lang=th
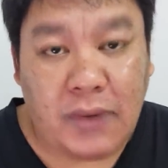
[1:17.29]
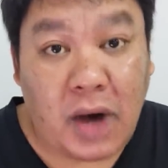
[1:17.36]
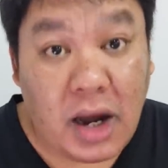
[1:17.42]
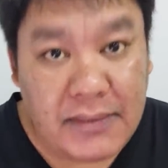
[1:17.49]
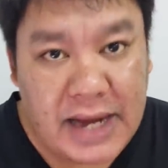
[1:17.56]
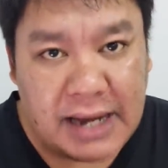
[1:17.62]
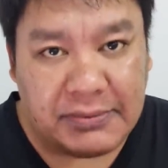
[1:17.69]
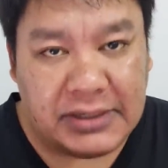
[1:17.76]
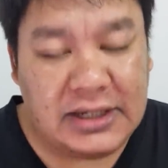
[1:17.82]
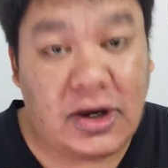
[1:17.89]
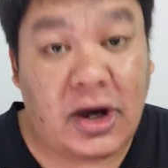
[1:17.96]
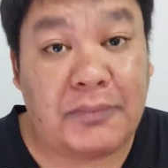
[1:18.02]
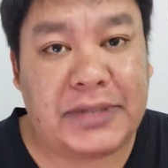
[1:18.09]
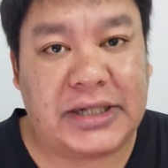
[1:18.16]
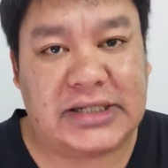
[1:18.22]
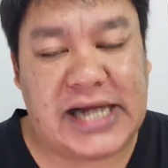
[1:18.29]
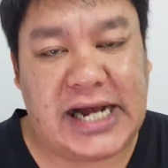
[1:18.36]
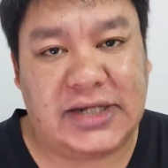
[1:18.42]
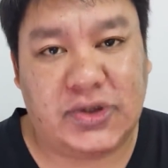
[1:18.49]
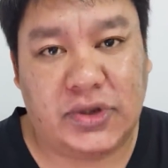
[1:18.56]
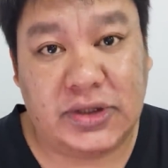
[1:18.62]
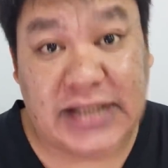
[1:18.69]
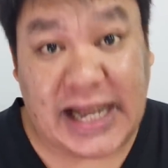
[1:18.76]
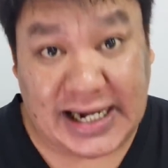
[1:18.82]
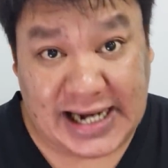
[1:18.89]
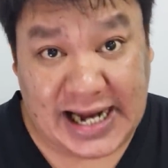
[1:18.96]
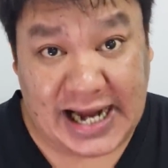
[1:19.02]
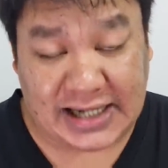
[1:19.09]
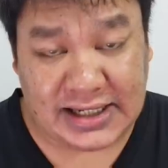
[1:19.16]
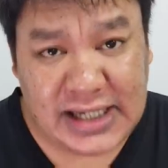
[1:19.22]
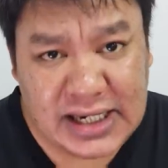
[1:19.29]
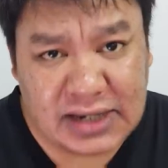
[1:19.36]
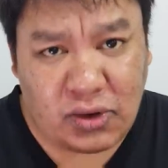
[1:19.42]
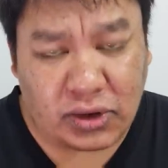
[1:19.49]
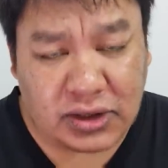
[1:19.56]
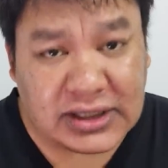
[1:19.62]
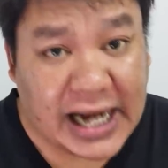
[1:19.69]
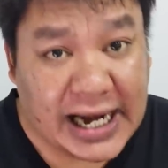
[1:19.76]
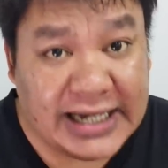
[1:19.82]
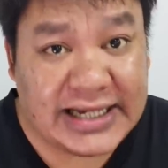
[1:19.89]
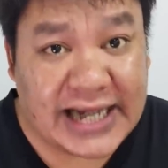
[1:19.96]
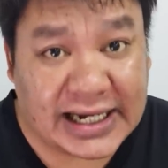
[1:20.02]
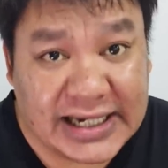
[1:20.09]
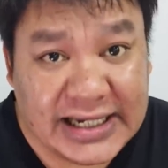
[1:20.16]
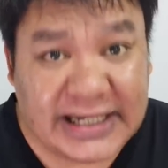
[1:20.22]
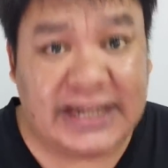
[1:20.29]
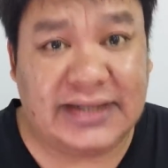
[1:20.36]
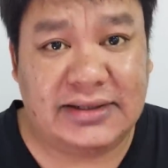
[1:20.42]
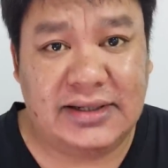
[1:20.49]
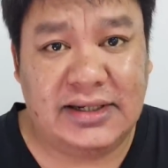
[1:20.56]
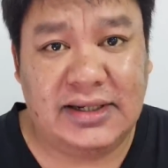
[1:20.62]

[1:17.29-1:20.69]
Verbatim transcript: พ่อแม่พี่น้องประชาชนต่างหากที่คนไทย อยากได้ยิน